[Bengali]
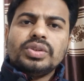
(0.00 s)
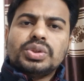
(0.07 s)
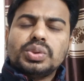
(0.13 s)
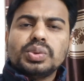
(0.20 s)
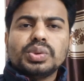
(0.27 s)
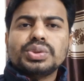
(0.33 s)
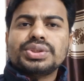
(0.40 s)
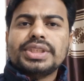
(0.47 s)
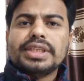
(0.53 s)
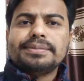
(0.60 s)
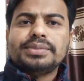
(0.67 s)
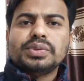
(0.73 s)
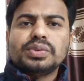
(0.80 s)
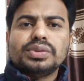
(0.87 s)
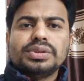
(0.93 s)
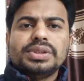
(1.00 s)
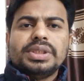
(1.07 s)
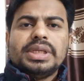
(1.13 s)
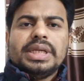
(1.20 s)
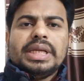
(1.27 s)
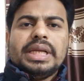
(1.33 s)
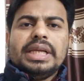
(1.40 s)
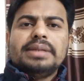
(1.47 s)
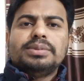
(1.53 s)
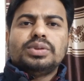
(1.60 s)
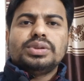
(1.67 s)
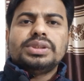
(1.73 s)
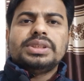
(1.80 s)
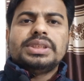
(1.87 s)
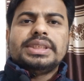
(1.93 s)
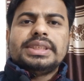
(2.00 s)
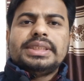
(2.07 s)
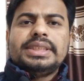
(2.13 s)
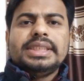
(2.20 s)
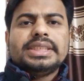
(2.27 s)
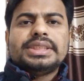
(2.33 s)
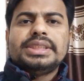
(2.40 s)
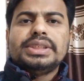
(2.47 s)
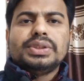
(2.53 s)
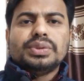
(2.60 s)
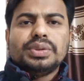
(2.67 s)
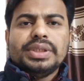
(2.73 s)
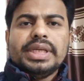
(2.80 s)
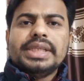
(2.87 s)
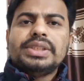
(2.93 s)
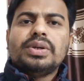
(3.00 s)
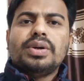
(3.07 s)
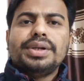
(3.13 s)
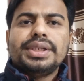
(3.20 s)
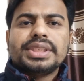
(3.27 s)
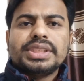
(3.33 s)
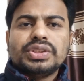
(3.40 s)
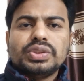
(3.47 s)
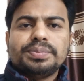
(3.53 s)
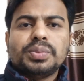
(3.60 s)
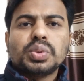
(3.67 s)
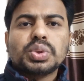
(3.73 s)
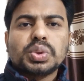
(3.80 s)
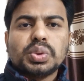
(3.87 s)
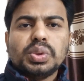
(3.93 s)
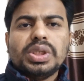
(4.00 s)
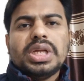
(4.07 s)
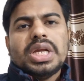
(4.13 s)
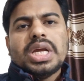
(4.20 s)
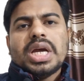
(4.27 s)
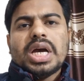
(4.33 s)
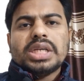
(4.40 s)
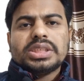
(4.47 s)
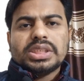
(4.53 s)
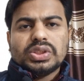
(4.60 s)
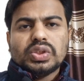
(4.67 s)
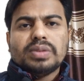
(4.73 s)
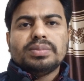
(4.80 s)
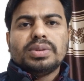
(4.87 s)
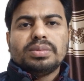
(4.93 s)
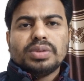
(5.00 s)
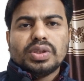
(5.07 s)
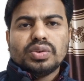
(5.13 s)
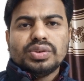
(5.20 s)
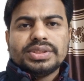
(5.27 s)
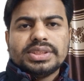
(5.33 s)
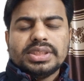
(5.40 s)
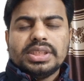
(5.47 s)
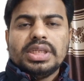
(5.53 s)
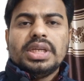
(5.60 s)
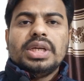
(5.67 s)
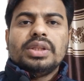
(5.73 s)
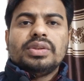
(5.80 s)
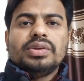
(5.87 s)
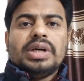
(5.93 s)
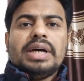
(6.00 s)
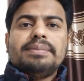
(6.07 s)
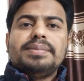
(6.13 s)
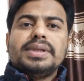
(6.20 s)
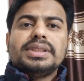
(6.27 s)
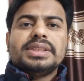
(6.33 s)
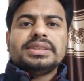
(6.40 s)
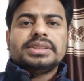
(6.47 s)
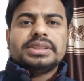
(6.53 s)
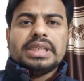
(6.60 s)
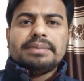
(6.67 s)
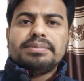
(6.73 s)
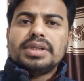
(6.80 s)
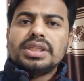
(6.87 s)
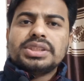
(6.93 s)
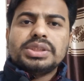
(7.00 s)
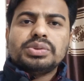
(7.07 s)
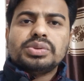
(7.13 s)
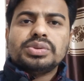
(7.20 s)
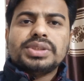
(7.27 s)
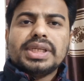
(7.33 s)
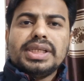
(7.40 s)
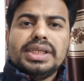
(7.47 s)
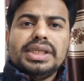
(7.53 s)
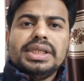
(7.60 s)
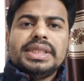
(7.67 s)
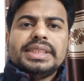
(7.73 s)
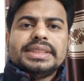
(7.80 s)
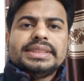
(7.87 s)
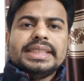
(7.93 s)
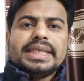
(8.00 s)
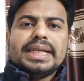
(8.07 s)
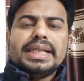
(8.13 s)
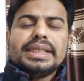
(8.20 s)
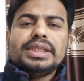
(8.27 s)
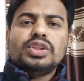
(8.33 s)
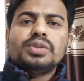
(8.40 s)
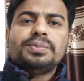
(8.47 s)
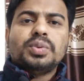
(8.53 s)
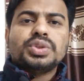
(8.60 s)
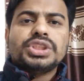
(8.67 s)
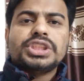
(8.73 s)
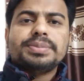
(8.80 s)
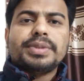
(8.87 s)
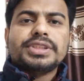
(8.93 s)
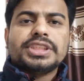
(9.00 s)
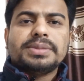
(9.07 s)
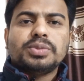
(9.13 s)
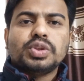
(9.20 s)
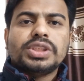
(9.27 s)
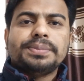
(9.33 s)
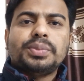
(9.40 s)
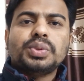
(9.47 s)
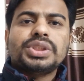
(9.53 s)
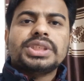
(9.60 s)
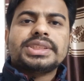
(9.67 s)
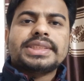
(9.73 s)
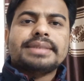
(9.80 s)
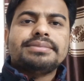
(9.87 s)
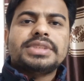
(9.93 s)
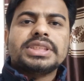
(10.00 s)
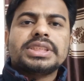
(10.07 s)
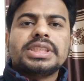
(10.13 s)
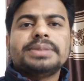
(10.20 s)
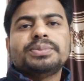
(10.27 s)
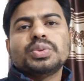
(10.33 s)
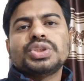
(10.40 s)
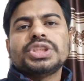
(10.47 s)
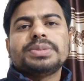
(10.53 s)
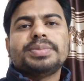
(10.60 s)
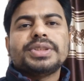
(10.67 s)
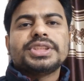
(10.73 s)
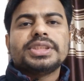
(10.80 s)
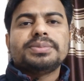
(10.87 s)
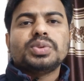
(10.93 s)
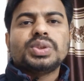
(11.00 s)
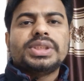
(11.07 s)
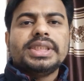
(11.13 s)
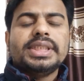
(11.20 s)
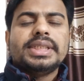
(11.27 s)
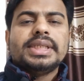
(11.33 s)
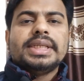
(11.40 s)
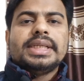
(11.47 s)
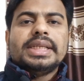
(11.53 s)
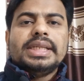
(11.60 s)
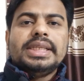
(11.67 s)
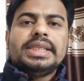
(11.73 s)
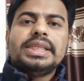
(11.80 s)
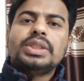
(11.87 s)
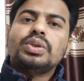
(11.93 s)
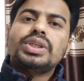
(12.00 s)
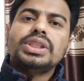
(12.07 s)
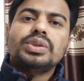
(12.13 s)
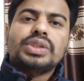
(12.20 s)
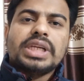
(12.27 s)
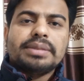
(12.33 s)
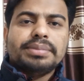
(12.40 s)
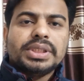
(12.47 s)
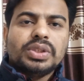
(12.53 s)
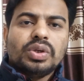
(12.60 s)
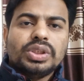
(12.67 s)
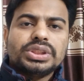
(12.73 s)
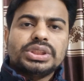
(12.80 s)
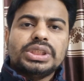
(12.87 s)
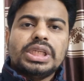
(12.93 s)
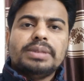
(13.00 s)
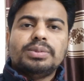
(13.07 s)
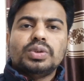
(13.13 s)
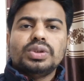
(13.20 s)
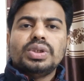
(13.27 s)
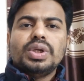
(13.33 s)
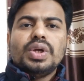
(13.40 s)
শূন্যস্থান পূরণ এবং টিক চিহ্ন এই ধরনের কিছু প্রশ্ন আসার সম্ভাবনা রয়েছে তো আপনাদের আপনারা যেহেতু জানেন যে এখানে কিন্তু পঁচিশ মার্চের মধ্যে প্রতিটা সাবজেক্টেরই পঁচিশ মার্চের মধ্যে লিখিত কিন্তু থাকবে দশ এবং